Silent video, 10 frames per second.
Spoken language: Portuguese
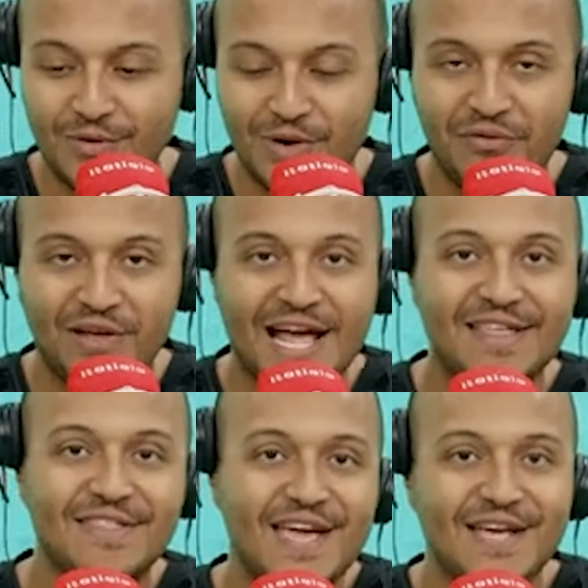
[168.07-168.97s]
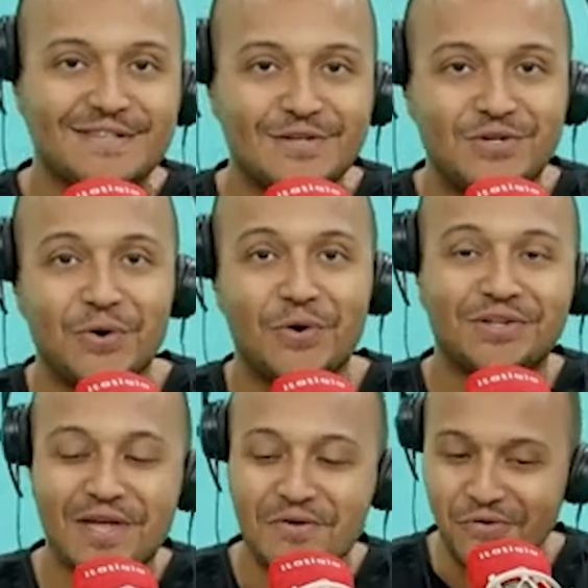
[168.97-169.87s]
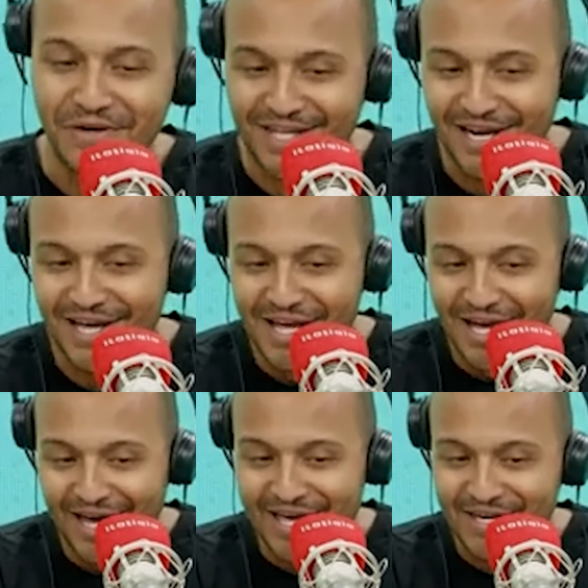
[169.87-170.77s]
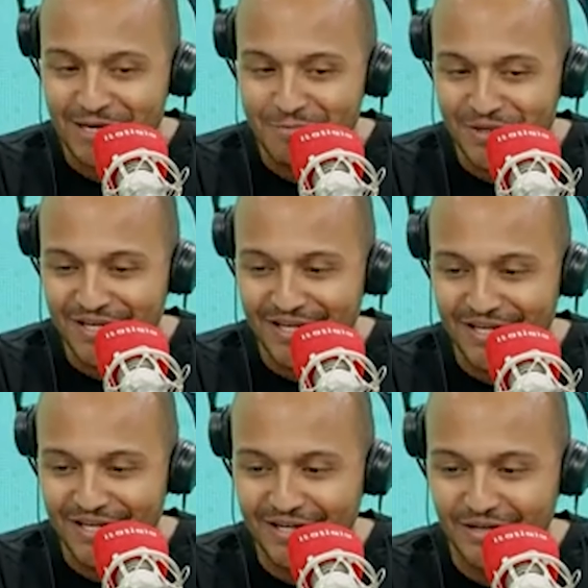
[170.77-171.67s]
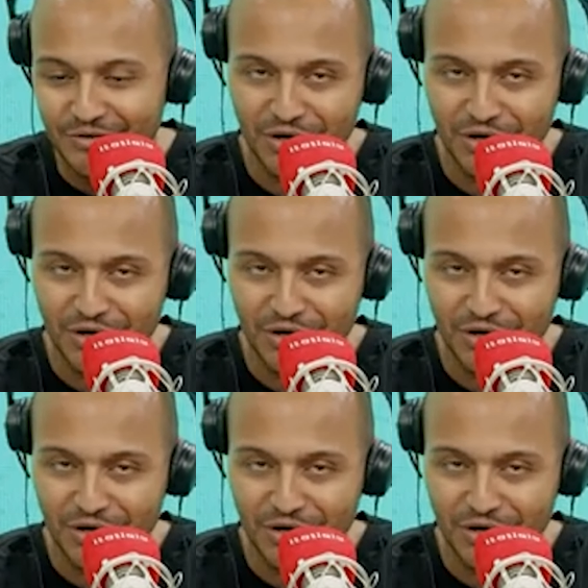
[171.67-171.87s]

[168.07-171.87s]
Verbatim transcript: de uma virada dessas de ontem contra a equipe,